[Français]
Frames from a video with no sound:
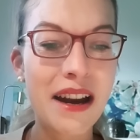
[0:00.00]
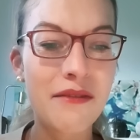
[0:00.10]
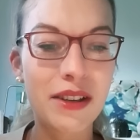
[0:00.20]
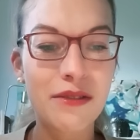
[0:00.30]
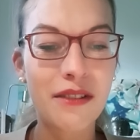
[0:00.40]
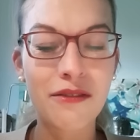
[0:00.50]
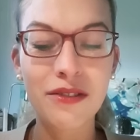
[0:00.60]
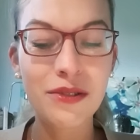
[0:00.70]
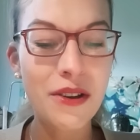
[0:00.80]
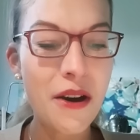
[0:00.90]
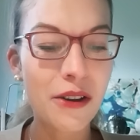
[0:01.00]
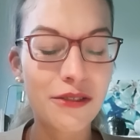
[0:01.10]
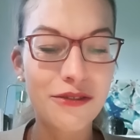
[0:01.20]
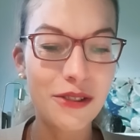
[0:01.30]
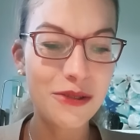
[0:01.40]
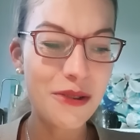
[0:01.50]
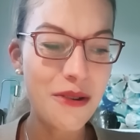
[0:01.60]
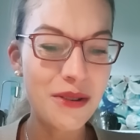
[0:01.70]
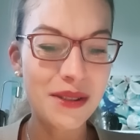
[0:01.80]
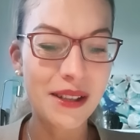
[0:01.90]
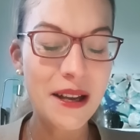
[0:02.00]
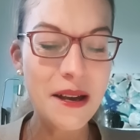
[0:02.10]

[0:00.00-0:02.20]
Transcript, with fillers: avec un vendeur, une vendeuse,